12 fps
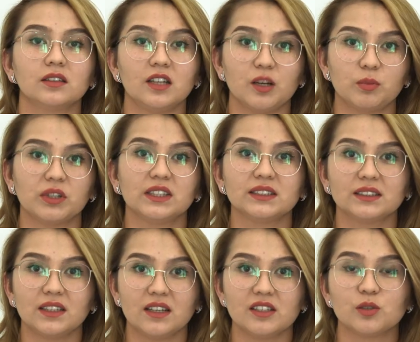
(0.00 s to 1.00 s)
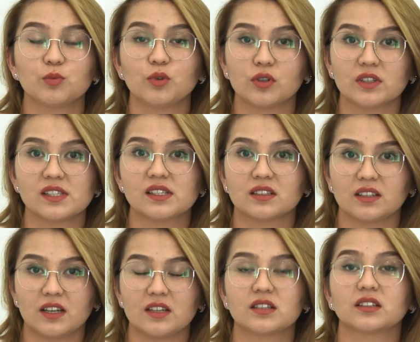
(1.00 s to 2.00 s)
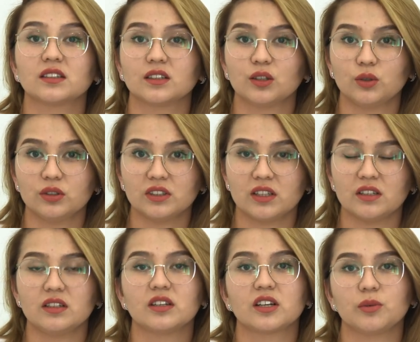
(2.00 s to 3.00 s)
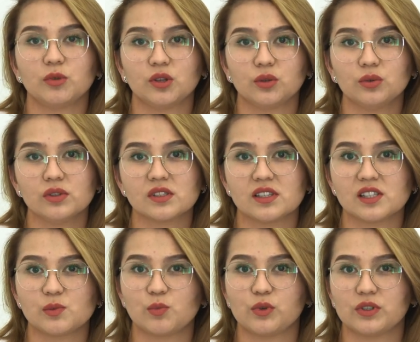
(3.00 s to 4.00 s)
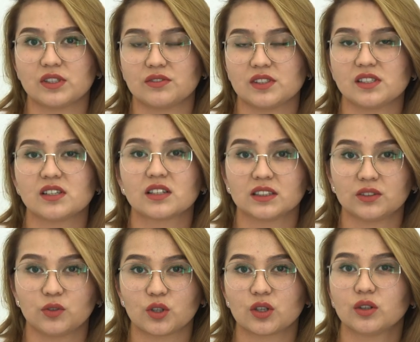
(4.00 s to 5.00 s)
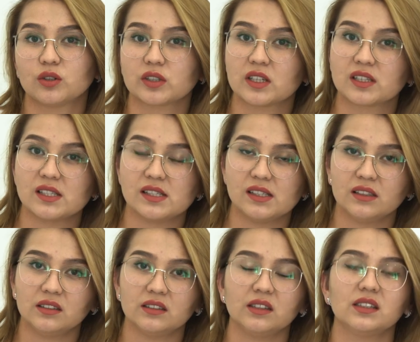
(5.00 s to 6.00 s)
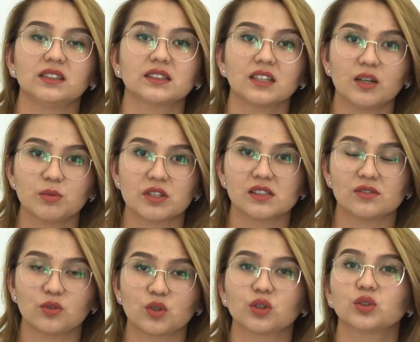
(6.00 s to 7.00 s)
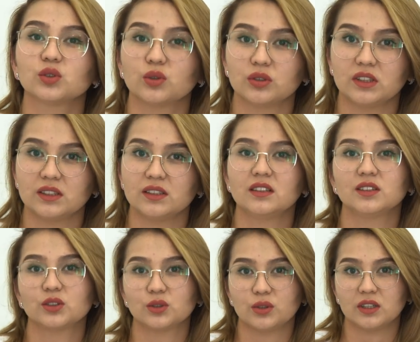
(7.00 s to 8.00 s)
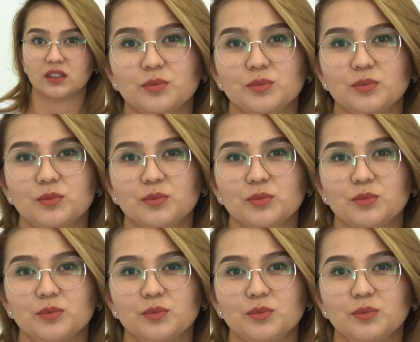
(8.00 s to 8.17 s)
Для полоскания полости рта и ротоглотки рекомендуется использовать раствор хлоргексидина или слабый раствор соды или соли.